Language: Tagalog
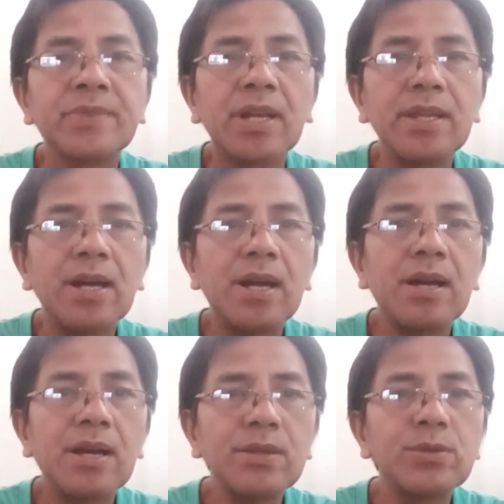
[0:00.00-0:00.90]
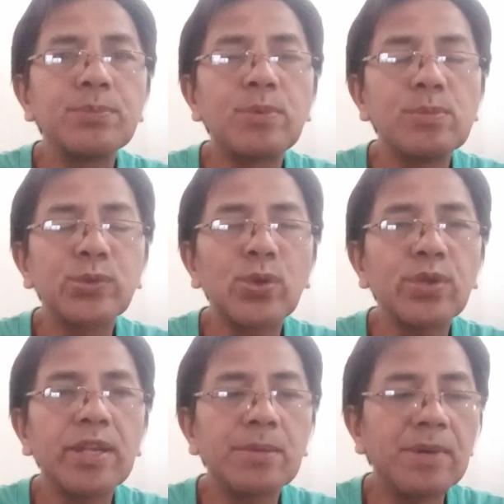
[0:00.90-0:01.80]
kaya ngayon pumutok
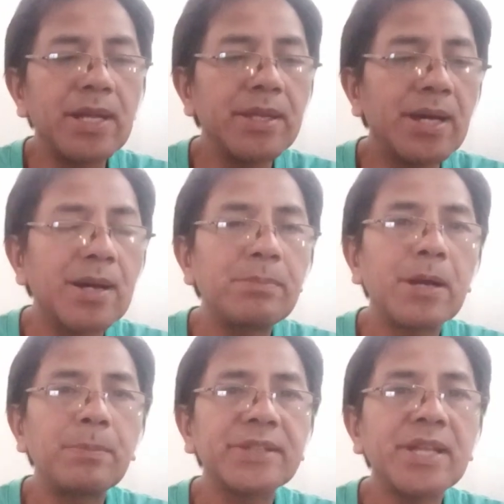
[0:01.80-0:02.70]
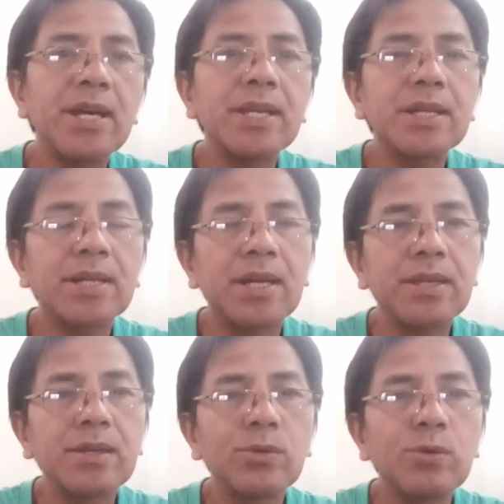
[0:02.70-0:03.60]
na naman ang pagpatay
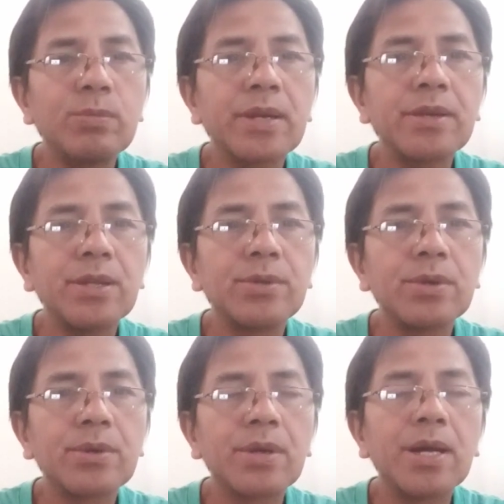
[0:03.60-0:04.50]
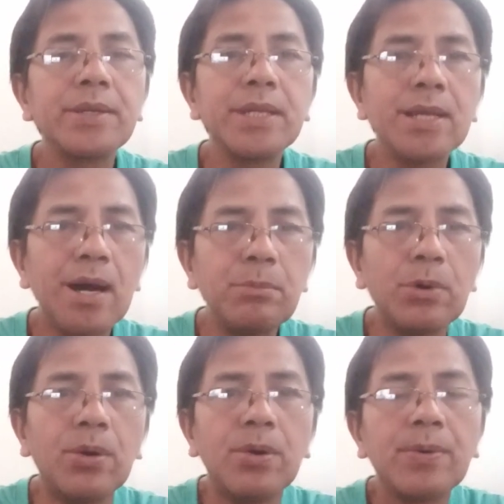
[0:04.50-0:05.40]
kay Gobernador uh,
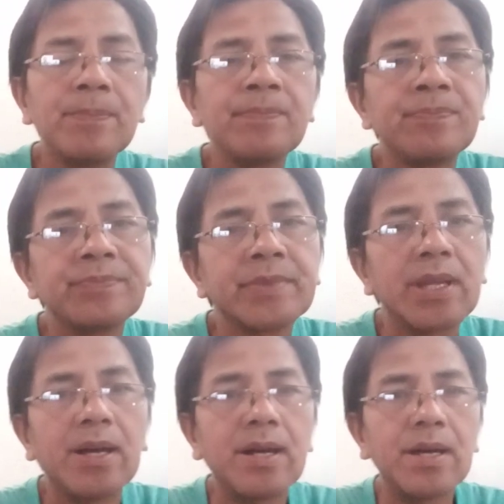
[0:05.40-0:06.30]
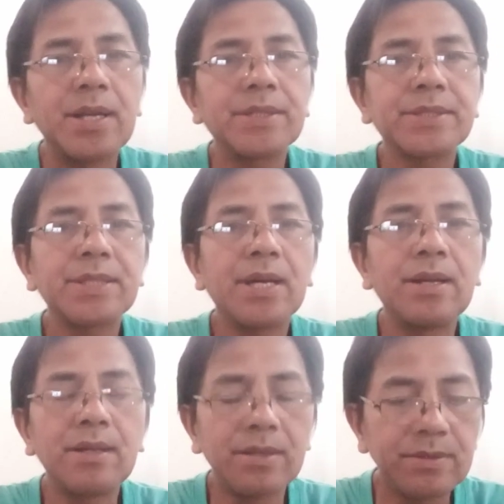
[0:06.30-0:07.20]
Digamo at
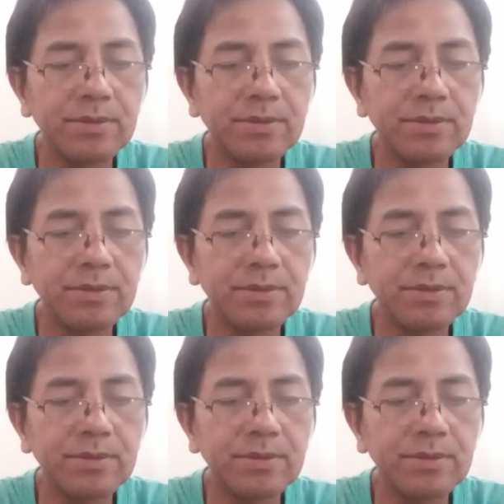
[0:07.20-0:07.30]
uh,